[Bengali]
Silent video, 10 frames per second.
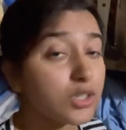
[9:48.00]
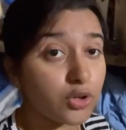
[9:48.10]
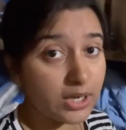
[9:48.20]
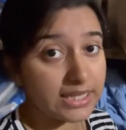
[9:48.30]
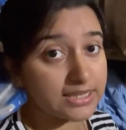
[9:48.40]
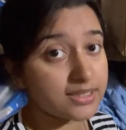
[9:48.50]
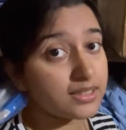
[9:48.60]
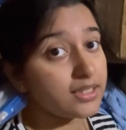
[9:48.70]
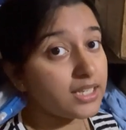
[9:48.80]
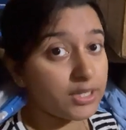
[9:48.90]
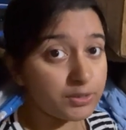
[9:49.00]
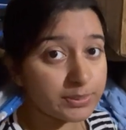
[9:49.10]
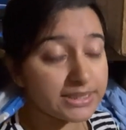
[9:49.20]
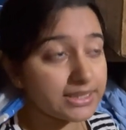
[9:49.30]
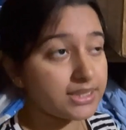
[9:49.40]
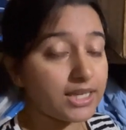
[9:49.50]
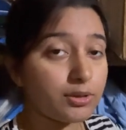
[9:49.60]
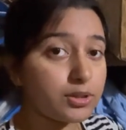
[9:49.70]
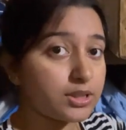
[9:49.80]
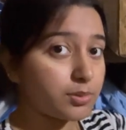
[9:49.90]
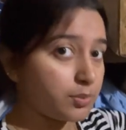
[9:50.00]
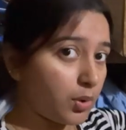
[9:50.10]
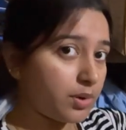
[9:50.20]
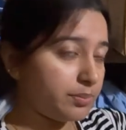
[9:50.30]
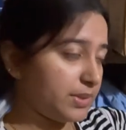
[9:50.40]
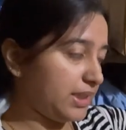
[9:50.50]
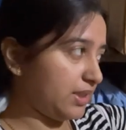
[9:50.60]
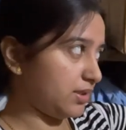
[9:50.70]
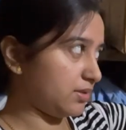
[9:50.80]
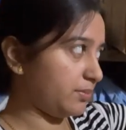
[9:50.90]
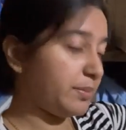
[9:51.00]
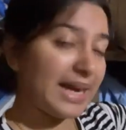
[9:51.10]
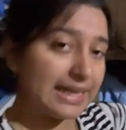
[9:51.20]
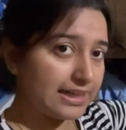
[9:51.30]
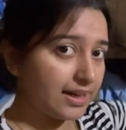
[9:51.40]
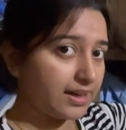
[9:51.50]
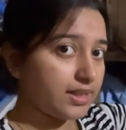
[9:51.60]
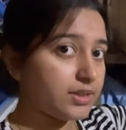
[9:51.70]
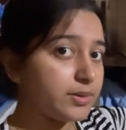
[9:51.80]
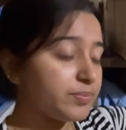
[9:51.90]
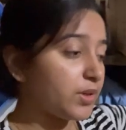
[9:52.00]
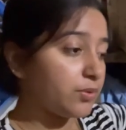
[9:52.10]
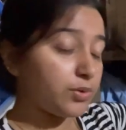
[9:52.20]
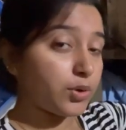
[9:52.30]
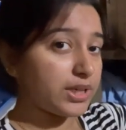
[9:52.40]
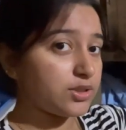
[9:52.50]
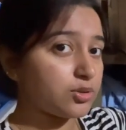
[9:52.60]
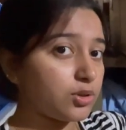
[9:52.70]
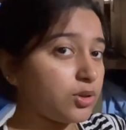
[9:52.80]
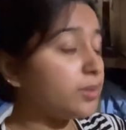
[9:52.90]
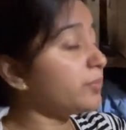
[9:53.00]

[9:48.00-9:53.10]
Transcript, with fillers: কলেজ ইউনিভার্সিটি এগুলোতে মানে ম্যাট লাগায় ফ্লোরের জন্য